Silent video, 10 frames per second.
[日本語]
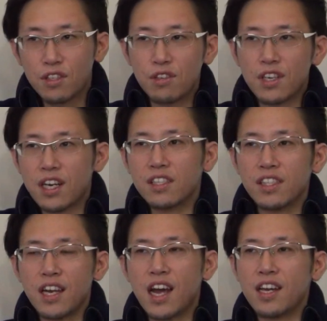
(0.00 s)
そういう感
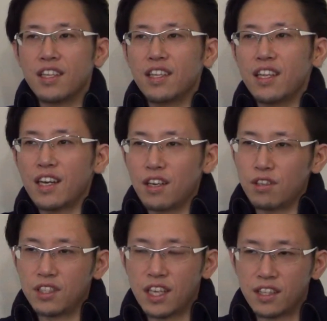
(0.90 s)
じで LINE で仲
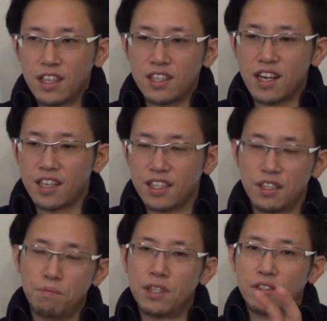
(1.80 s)
良くなってさらに
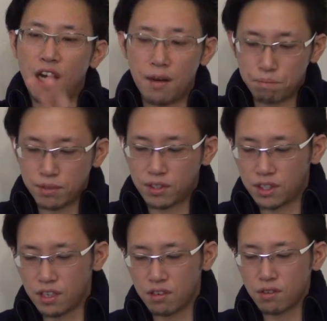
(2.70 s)
親密度アップっ
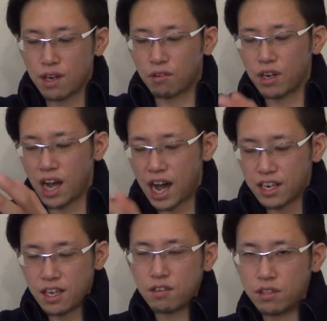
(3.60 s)
ていうのはこれはあ
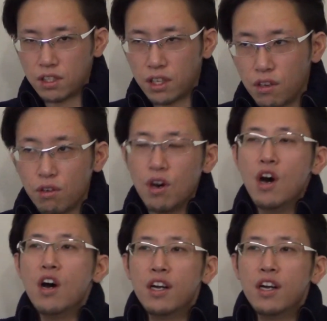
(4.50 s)
りえるんですけど